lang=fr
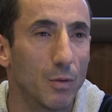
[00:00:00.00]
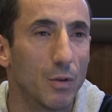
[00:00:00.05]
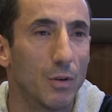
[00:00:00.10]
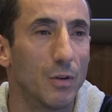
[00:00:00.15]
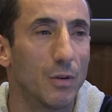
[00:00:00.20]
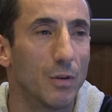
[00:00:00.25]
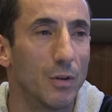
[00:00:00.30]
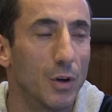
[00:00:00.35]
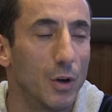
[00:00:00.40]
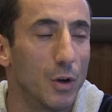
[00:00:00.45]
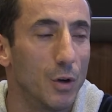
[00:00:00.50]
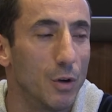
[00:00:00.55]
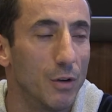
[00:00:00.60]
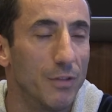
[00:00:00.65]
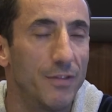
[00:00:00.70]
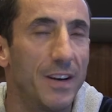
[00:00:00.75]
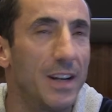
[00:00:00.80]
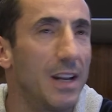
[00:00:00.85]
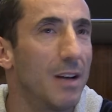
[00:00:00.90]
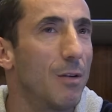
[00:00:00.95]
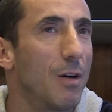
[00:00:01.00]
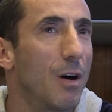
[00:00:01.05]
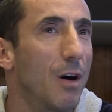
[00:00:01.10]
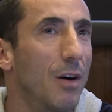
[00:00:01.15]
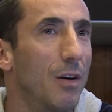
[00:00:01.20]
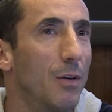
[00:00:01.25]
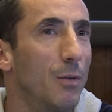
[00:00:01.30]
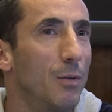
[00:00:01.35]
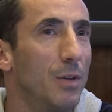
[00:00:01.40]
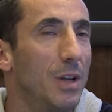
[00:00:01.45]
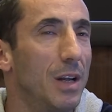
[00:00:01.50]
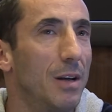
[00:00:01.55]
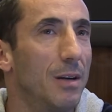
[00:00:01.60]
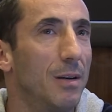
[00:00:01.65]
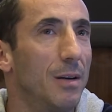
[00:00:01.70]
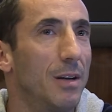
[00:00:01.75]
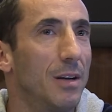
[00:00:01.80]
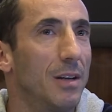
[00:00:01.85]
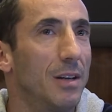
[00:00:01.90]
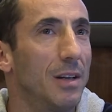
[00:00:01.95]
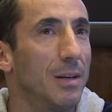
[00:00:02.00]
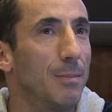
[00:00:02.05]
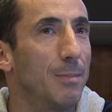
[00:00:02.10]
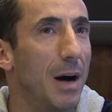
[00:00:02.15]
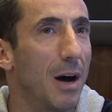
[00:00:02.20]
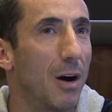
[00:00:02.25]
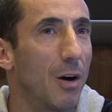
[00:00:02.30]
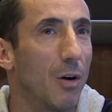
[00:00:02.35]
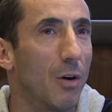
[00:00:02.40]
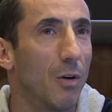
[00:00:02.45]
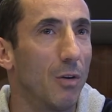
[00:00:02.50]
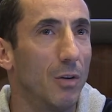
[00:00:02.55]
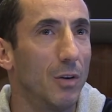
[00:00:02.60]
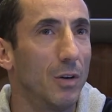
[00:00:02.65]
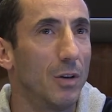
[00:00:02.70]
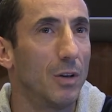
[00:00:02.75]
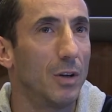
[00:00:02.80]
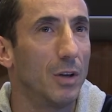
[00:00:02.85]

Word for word: Le, fait d'avoir eu des, parents